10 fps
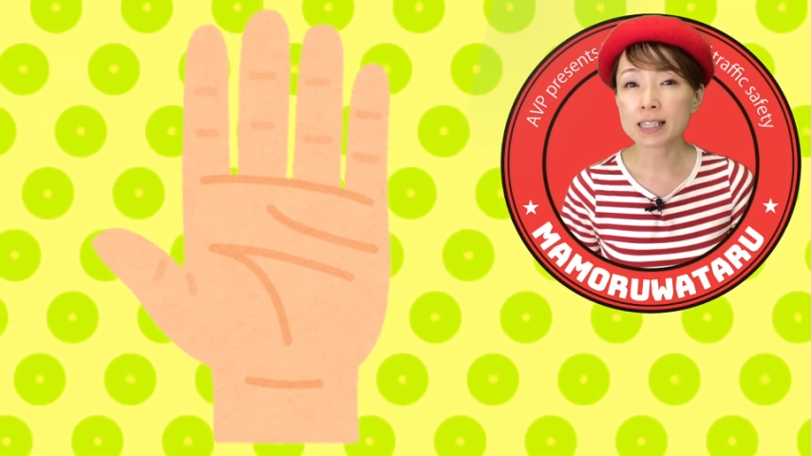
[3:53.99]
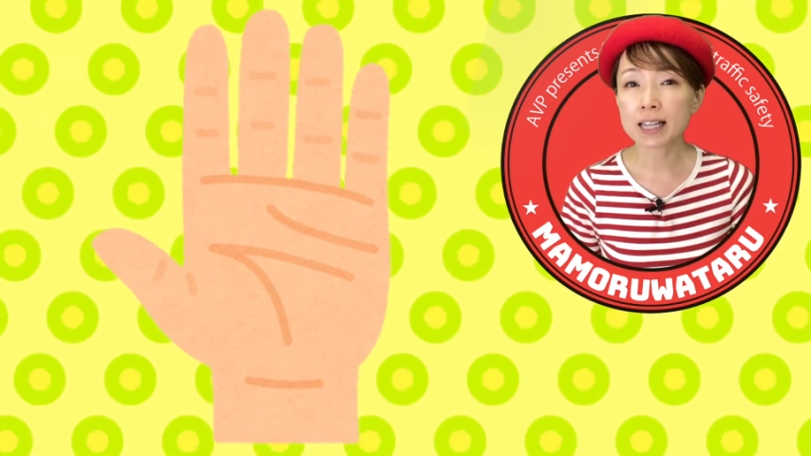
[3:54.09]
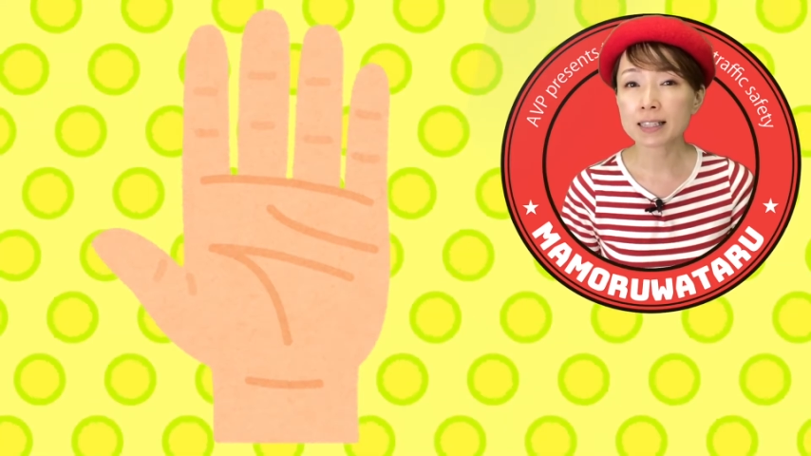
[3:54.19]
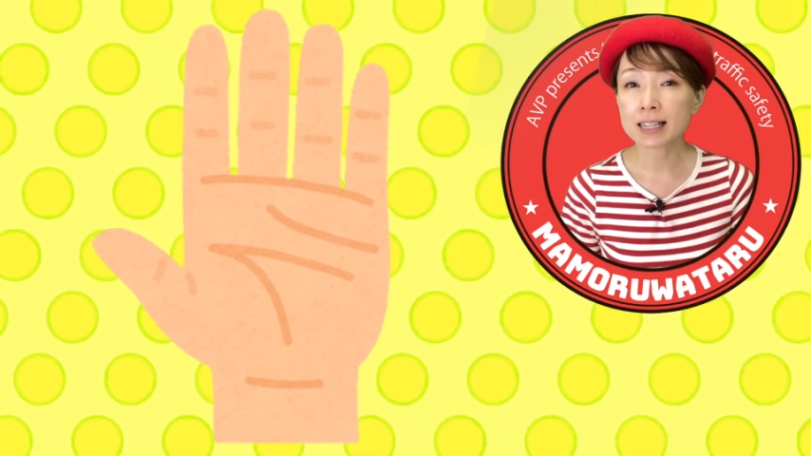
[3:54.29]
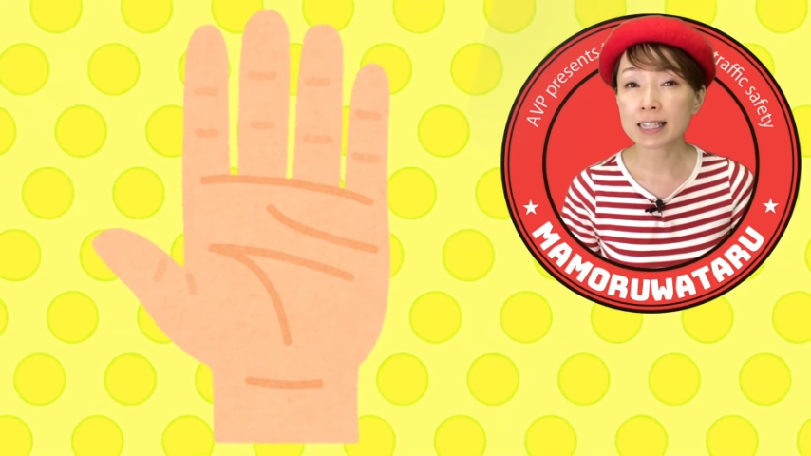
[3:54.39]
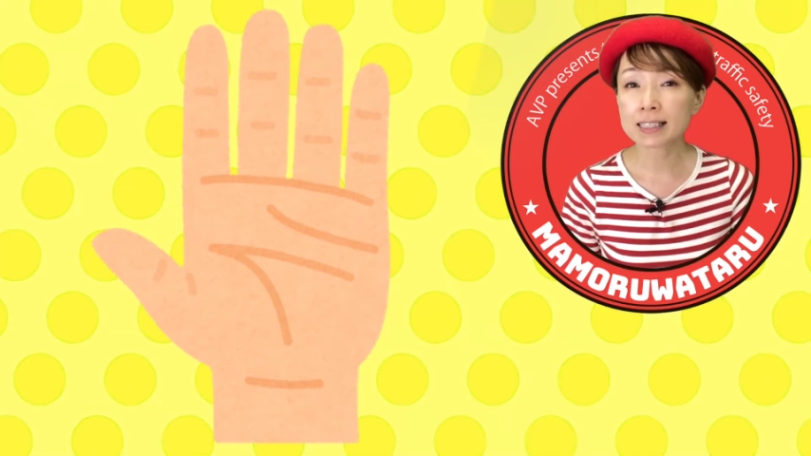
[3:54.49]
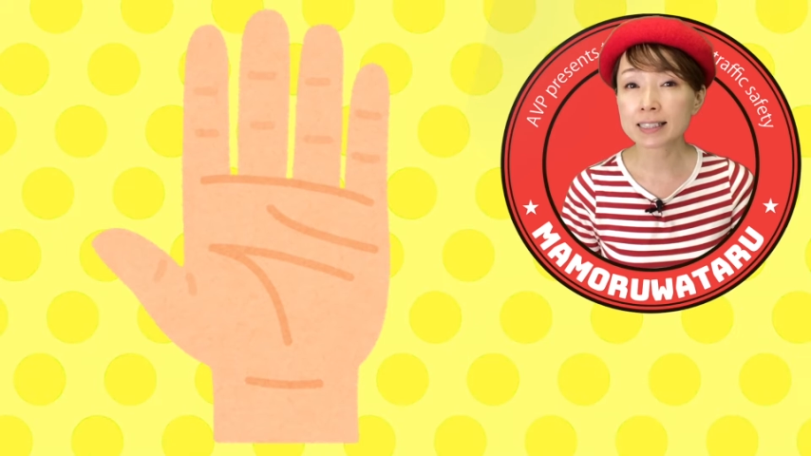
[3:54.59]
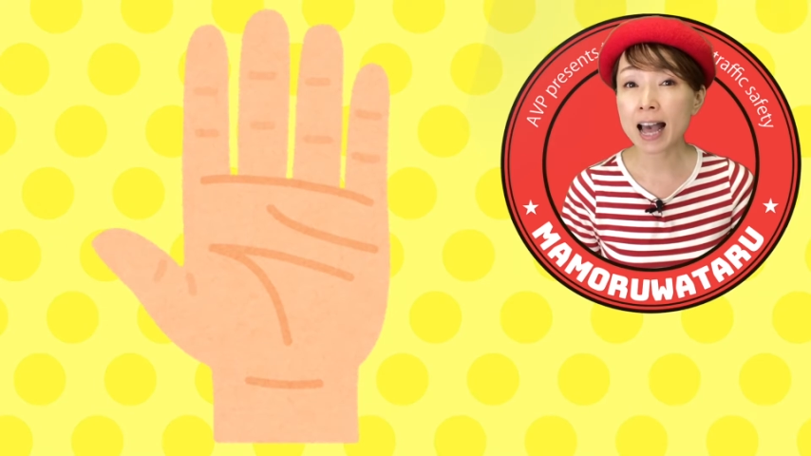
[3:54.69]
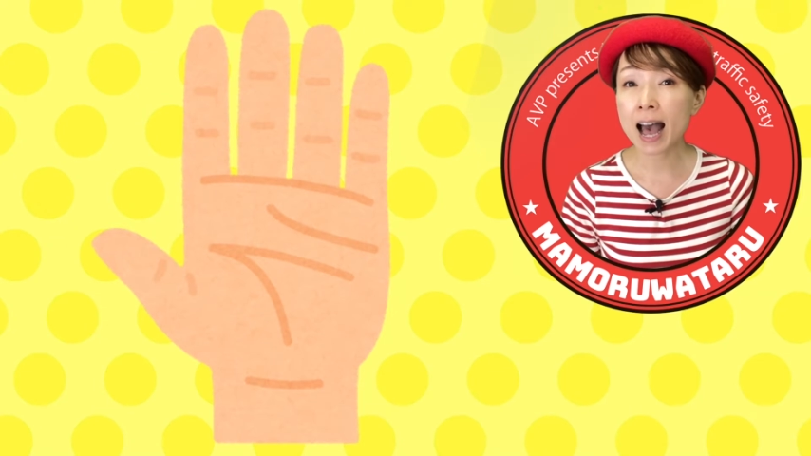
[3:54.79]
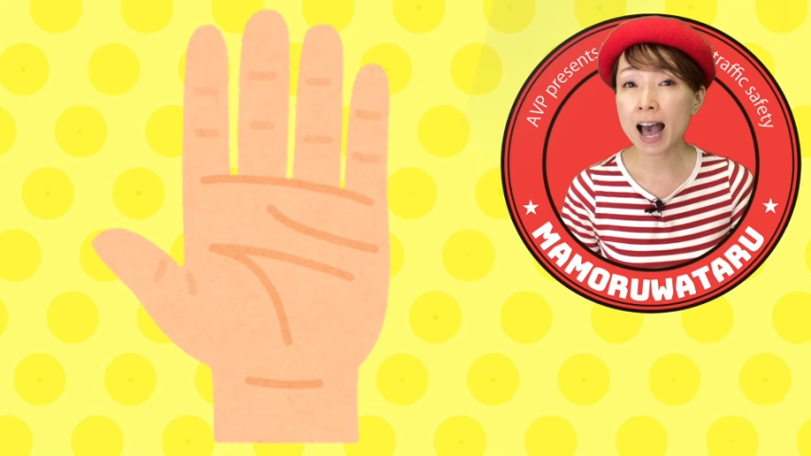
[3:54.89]
線でし
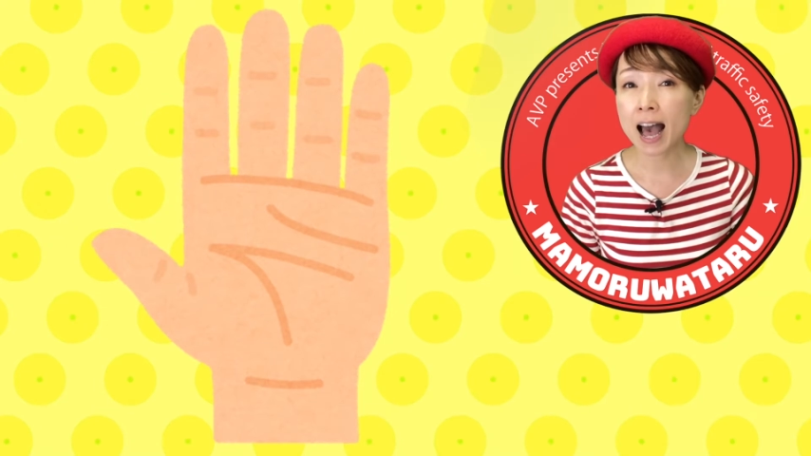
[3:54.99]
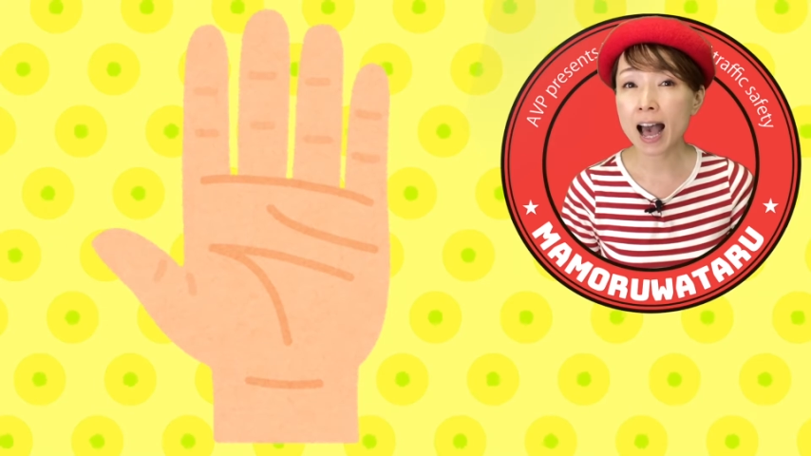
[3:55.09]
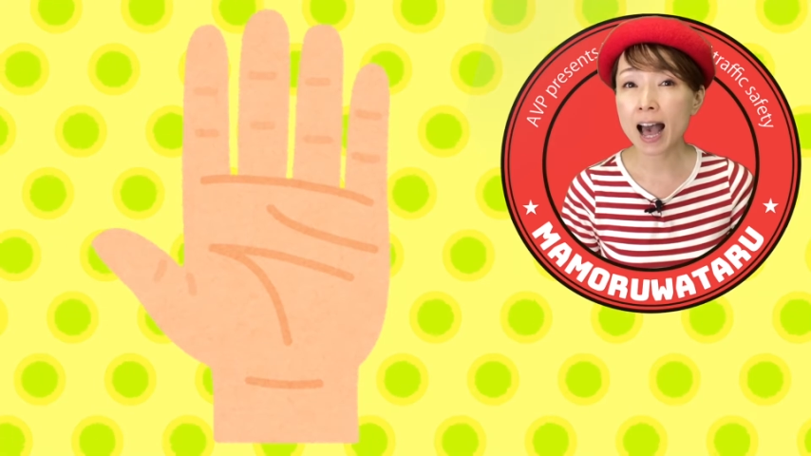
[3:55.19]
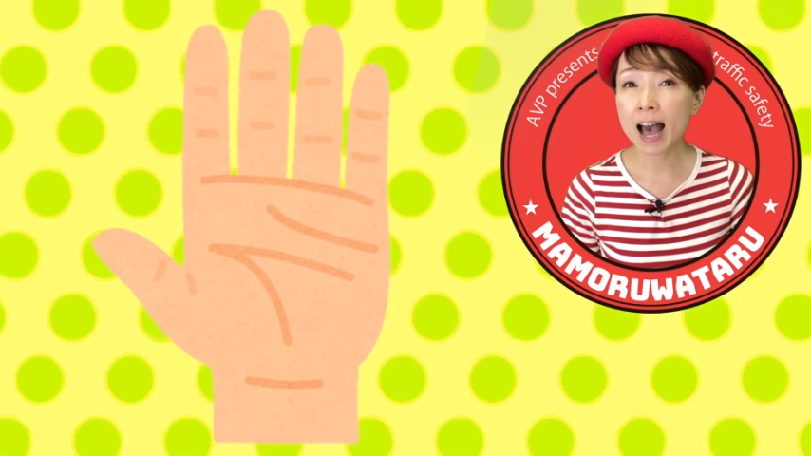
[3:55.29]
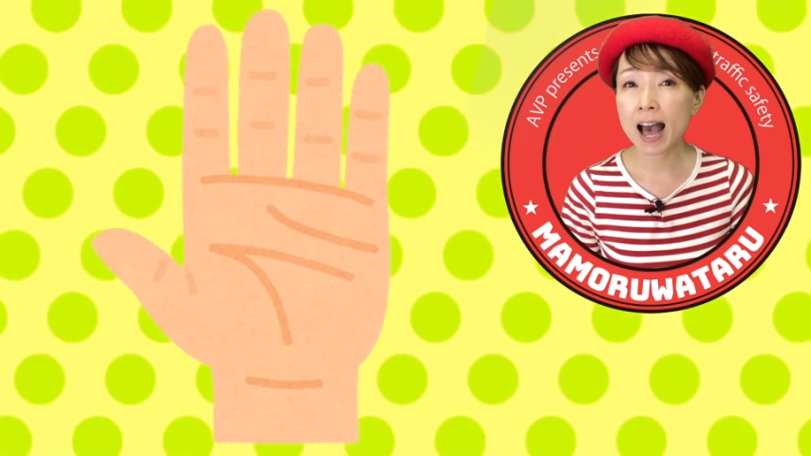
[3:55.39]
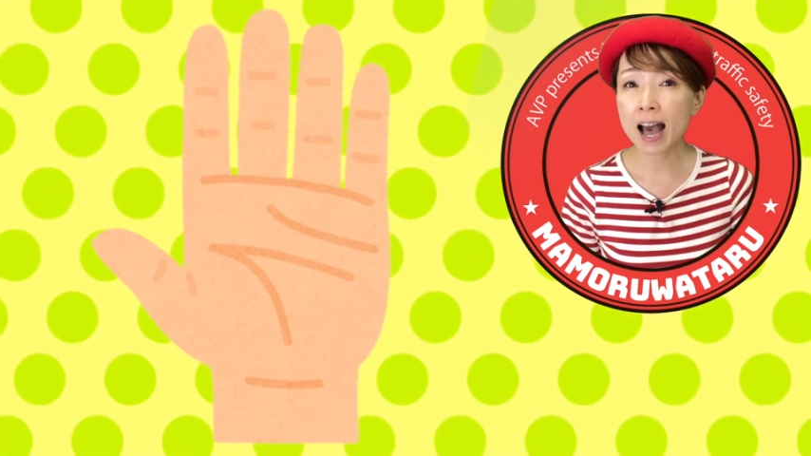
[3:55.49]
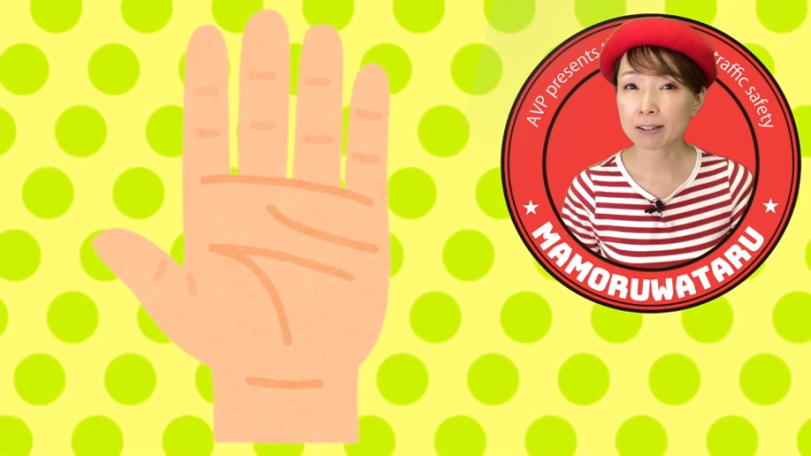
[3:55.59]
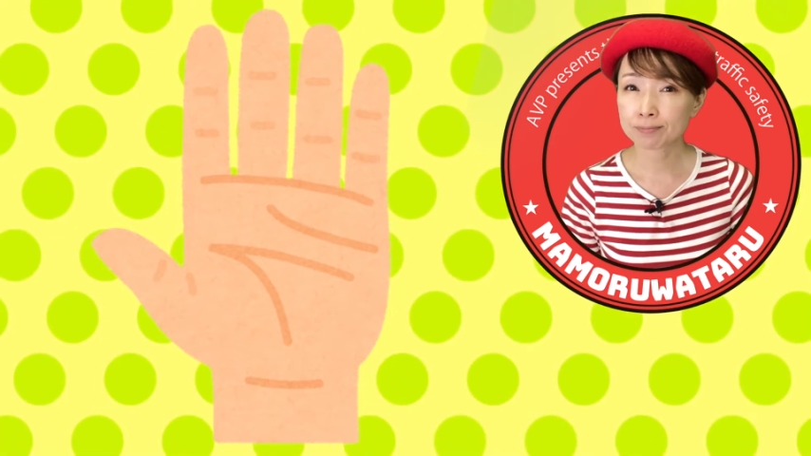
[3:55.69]
た